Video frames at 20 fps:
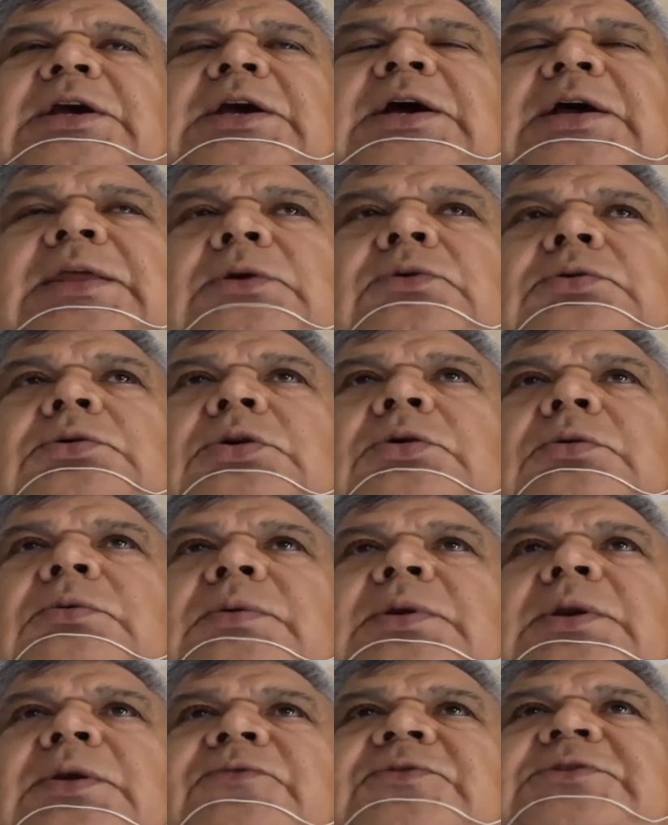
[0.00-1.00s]
cada uno de
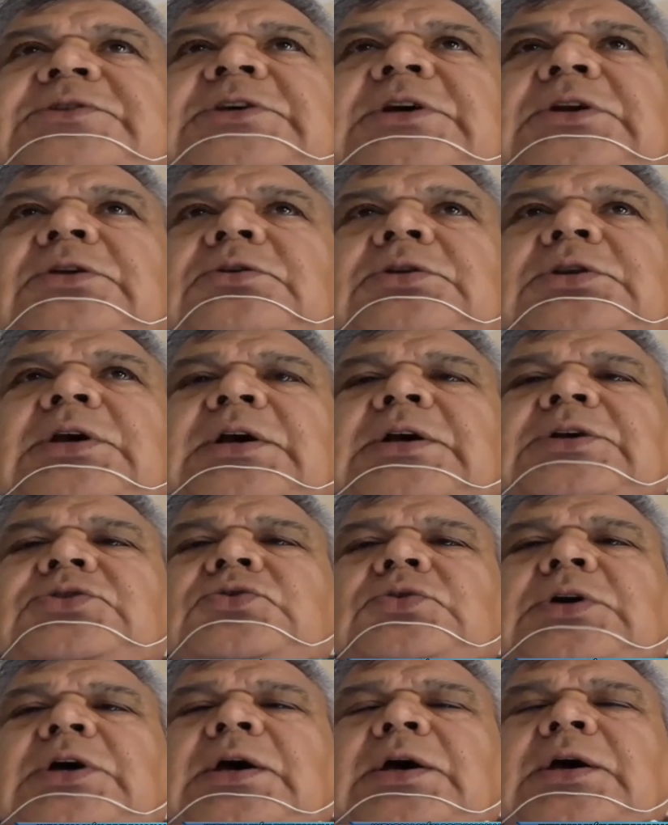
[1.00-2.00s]
los beneficiarios tenga
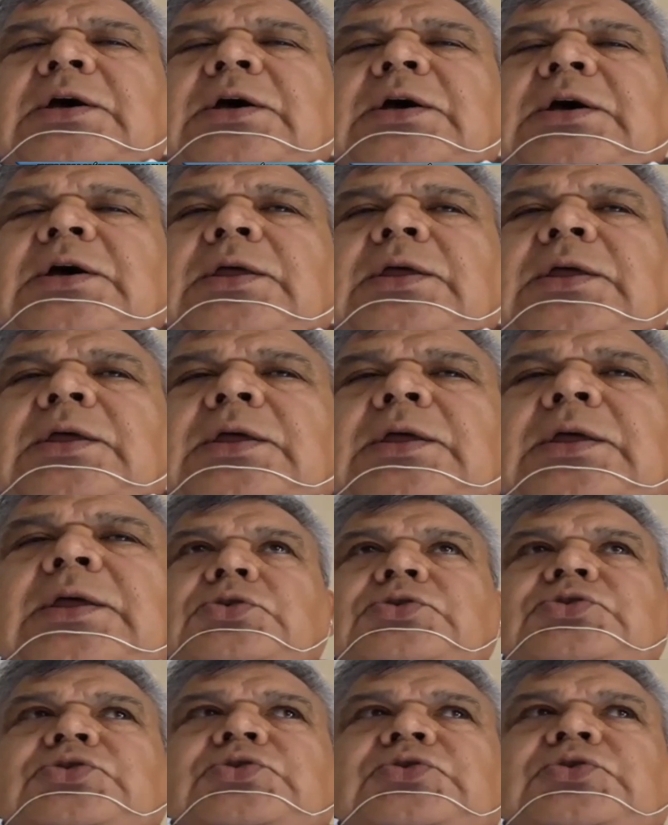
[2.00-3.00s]
su caja de
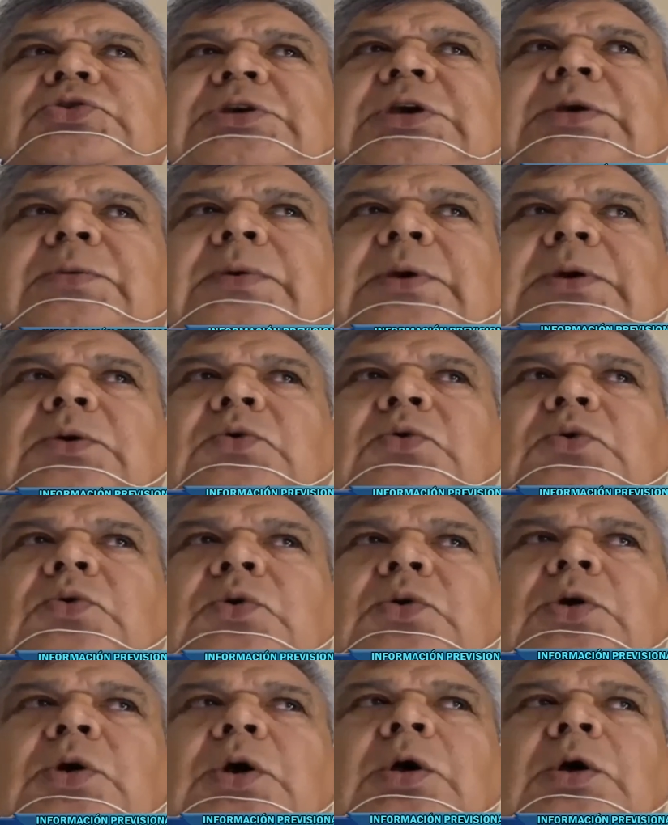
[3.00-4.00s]
ahorro o su
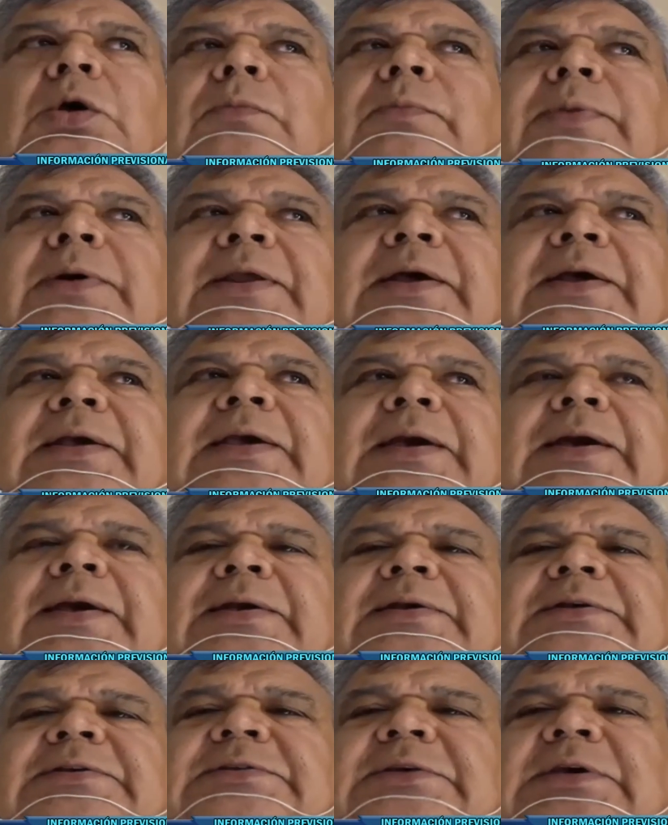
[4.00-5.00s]
CBU para que
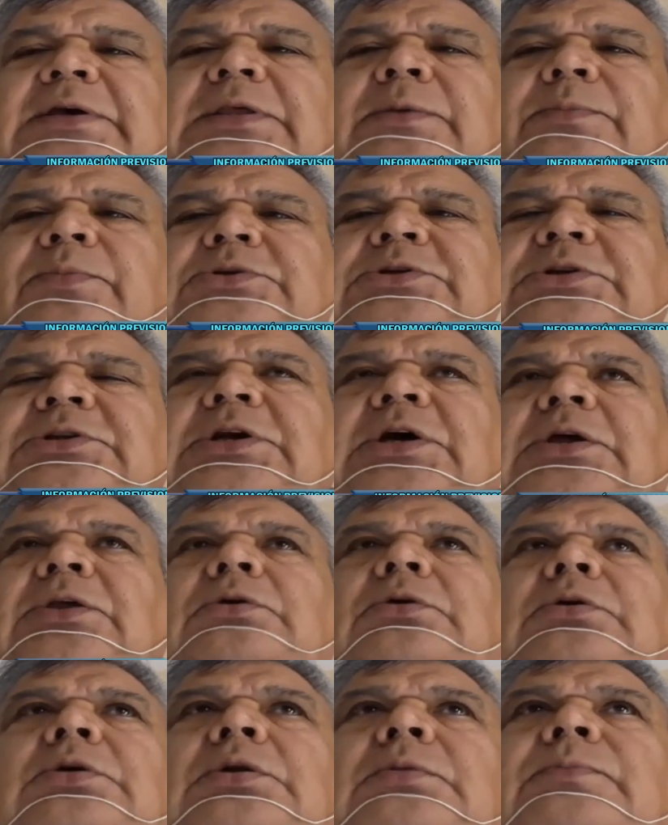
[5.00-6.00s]
ahí sea
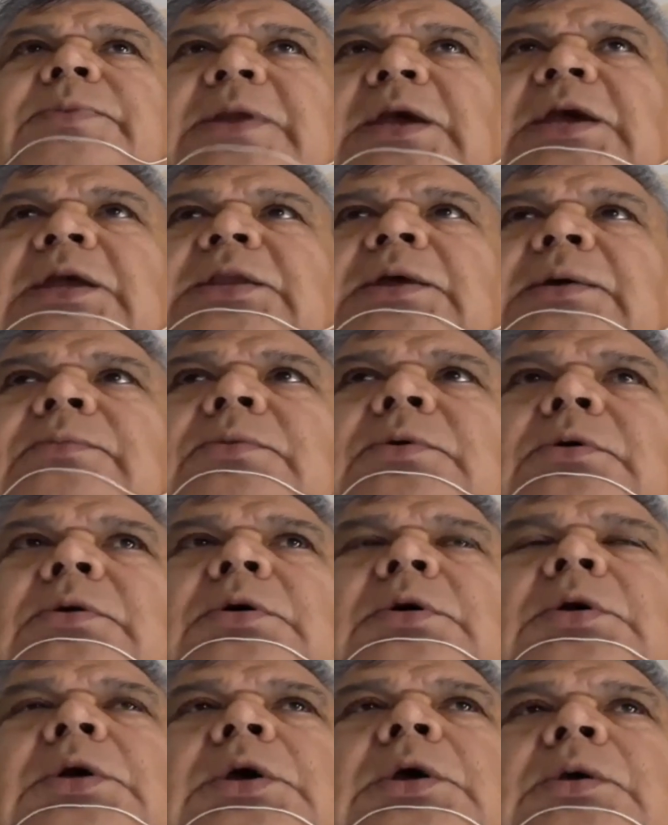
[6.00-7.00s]
depositado el préstamo
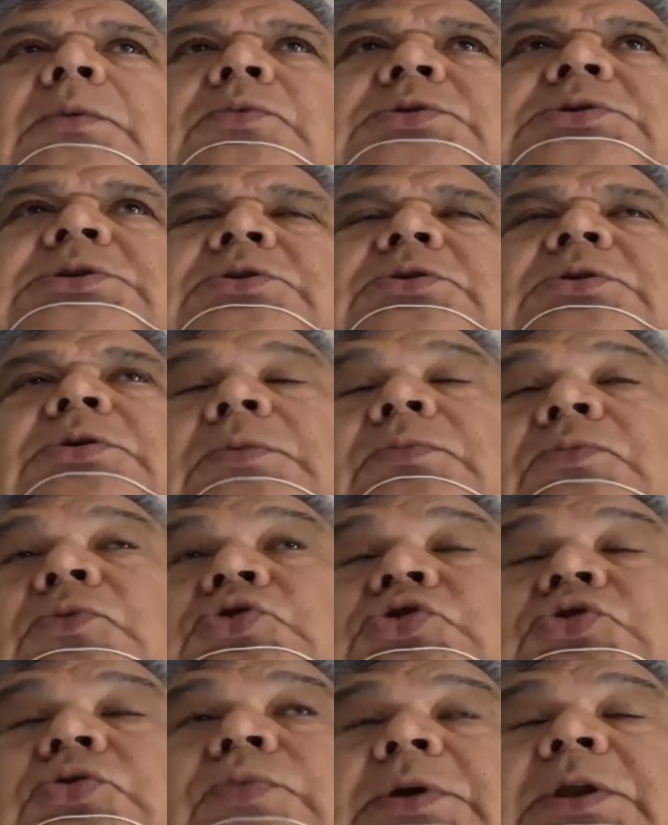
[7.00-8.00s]
muchos, eh,
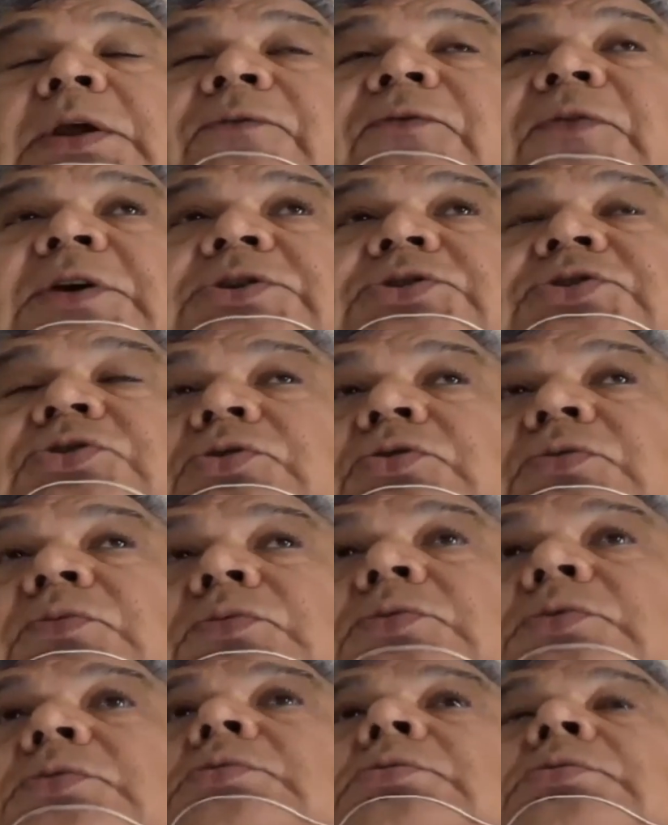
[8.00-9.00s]
muchos beneficios,
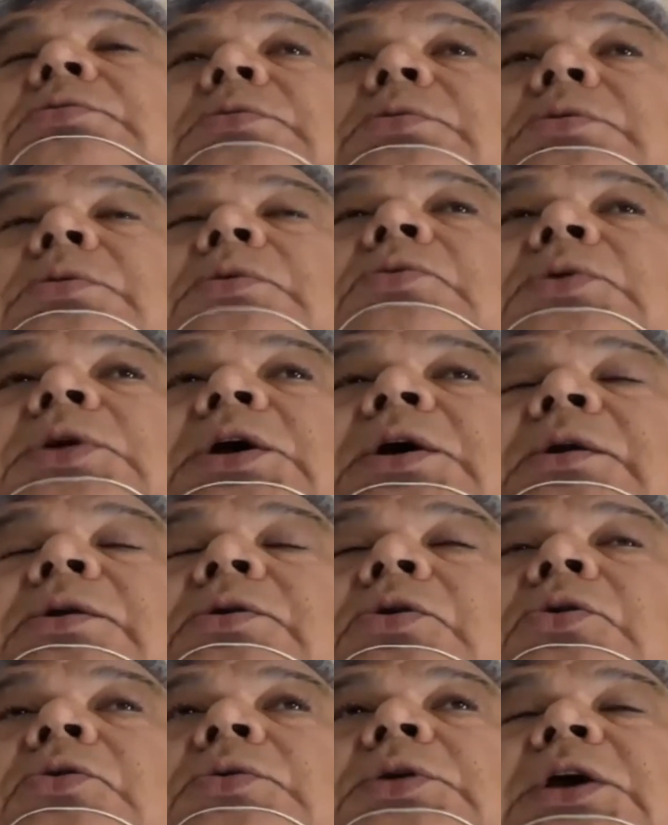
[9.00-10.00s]
eh,
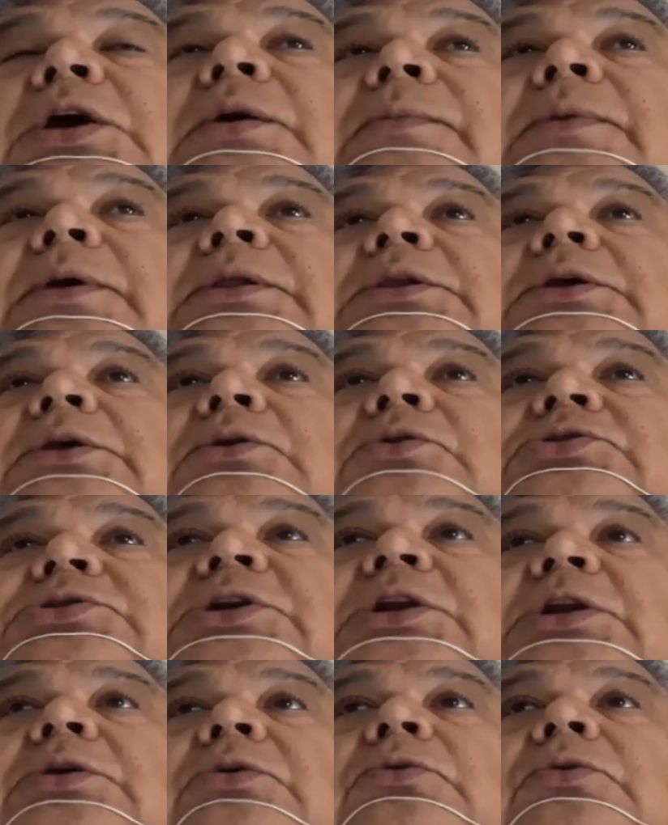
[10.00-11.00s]
no únicamente los
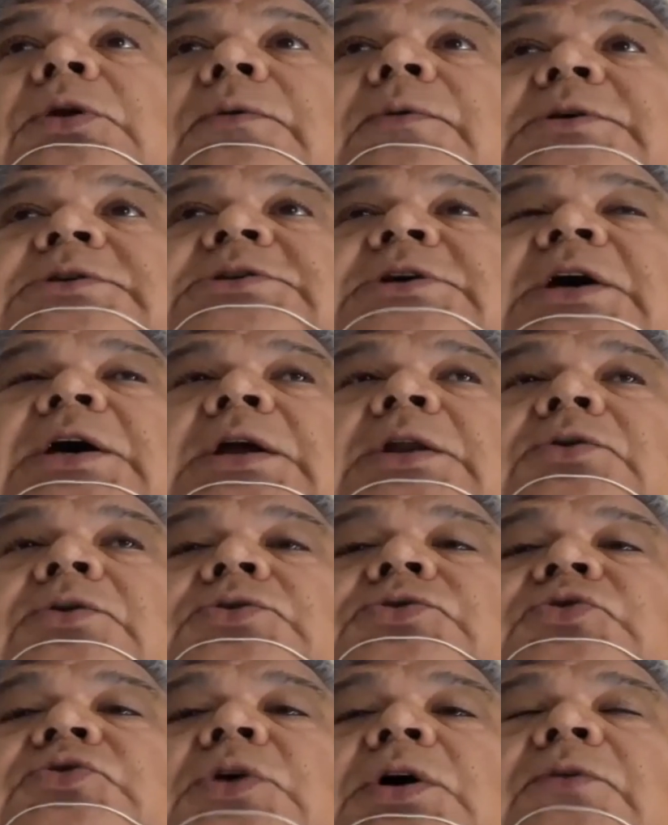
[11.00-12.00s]
salarios universales,
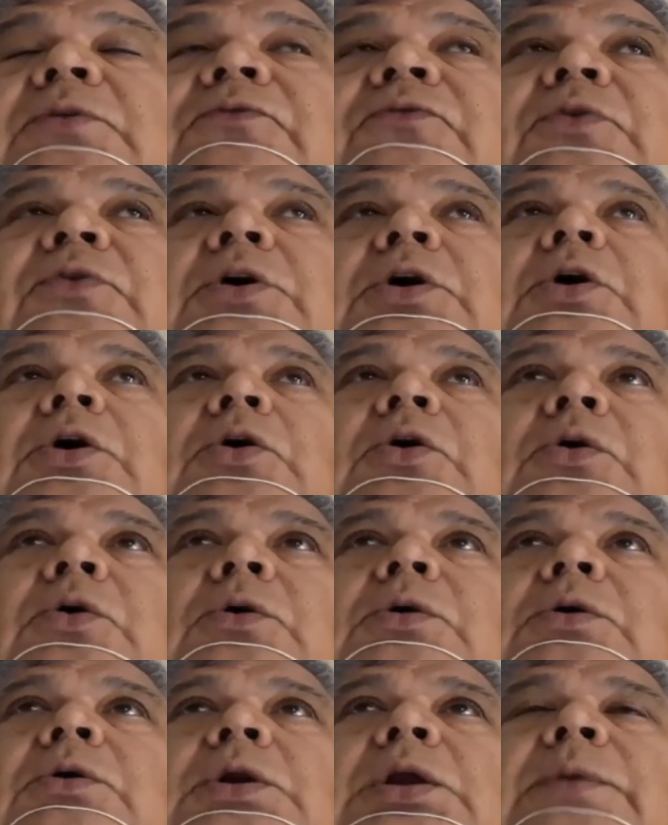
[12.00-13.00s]
los SWAP
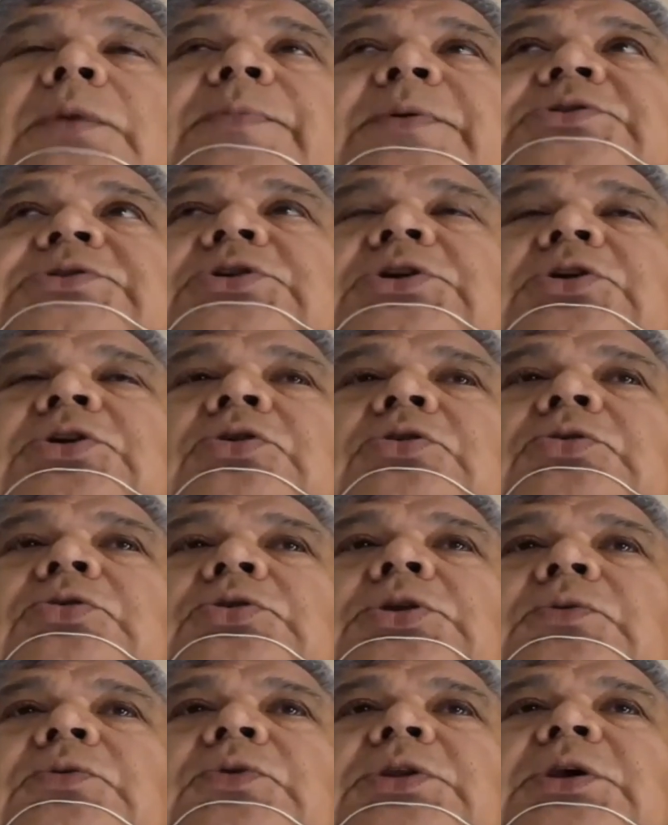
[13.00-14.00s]
o las pensiones no
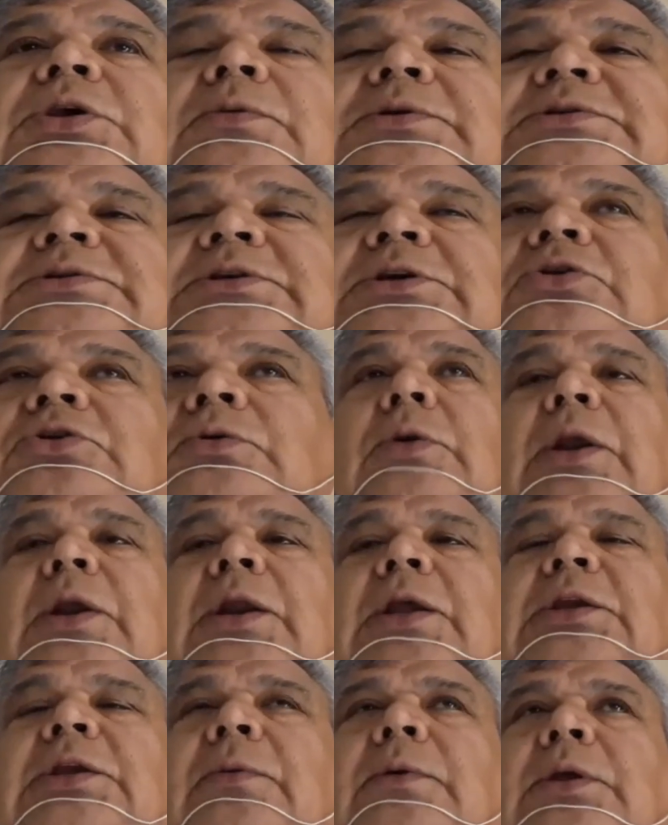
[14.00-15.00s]
contributivas se
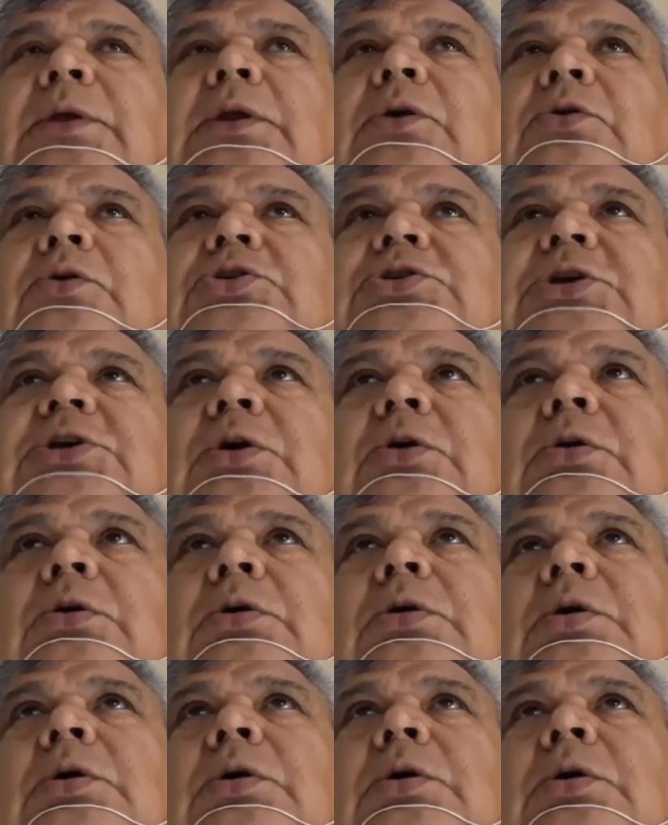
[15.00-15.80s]
cobran a través del correo.